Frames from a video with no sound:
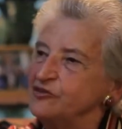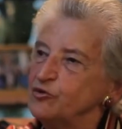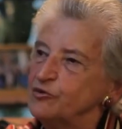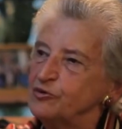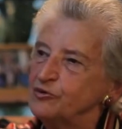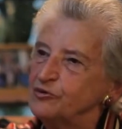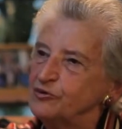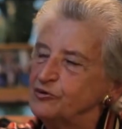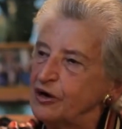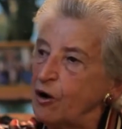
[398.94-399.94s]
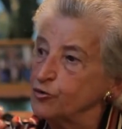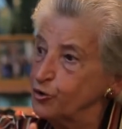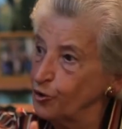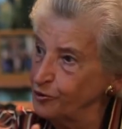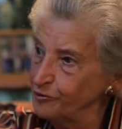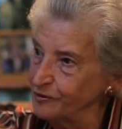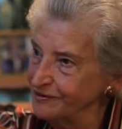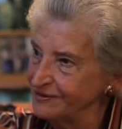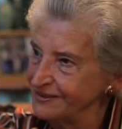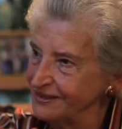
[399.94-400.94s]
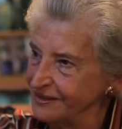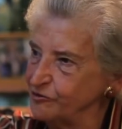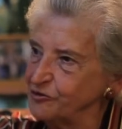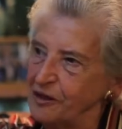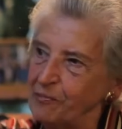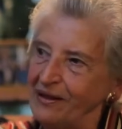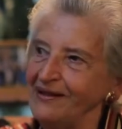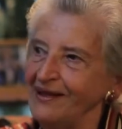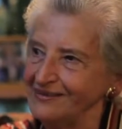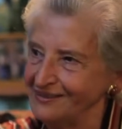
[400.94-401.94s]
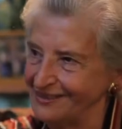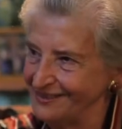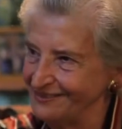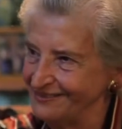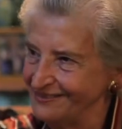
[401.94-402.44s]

do autônomo e do dependente.